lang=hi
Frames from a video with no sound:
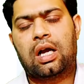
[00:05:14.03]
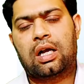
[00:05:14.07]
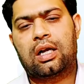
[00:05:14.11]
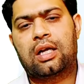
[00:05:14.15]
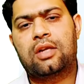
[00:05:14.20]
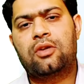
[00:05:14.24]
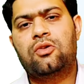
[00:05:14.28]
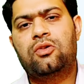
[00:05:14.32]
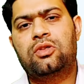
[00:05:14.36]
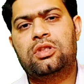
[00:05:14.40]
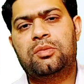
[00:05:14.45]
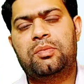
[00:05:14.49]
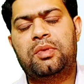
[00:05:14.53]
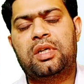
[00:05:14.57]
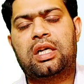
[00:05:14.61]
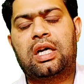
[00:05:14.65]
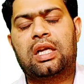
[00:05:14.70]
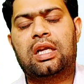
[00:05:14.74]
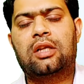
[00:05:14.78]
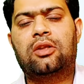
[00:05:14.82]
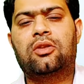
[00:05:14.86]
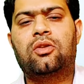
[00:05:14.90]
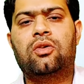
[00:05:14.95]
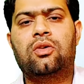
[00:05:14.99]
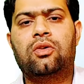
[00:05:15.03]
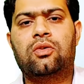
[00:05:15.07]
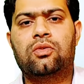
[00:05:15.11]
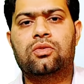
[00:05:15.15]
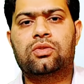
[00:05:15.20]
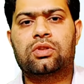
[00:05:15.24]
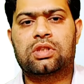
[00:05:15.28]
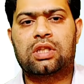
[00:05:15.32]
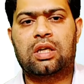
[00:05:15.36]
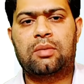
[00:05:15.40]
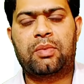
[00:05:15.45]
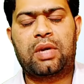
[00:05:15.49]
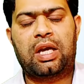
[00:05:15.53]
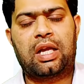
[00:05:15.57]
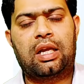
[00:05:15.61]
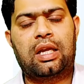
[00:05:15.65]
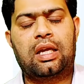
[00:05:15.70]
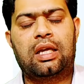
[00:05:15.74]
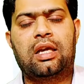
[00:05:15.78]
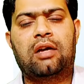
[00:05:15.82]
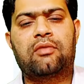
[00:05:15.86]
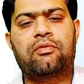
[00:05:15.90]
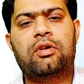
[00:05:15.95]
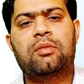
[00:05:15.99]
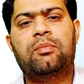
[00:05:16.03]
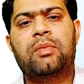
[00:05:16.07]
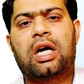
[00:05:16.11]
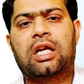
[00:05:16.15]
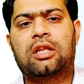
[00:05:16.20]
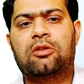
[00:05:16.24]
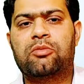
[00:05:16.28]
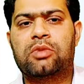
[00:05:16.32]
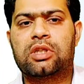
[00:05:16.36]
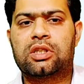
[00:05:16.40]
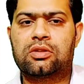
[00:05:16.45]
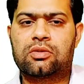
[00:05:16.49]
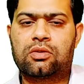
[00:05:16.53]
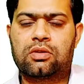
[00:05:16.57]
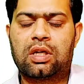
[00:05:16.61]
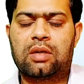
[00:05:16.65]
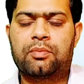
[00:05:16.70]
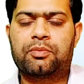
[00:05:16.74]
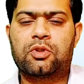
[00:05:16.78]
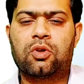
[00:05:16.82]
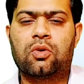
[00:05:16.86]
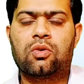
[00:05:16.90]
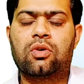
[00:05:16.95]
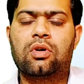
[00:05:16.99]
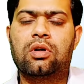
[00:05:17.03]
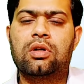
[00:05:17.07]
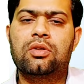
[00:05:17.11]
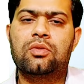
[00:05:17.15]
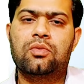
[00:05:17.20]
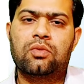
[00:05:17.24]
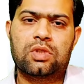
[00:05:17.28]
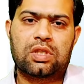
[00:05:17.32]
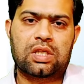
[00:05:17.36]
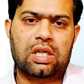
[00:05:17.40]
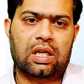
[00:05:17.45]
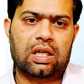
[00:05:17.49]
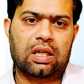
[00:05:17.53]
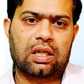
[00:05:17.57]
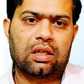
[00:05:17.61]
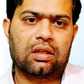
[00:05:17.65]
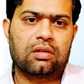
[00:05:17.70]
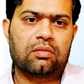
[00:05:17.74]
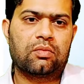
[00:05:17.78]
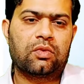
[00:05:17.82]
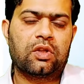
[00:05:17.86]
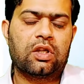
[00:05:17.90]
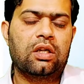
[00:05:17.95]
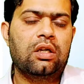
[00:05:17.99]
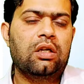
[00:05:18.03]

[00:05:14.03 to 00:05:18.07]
अगर यूज भी करें तो उससे पहले या फिर बाद में इस कैप्सूल को यूज करें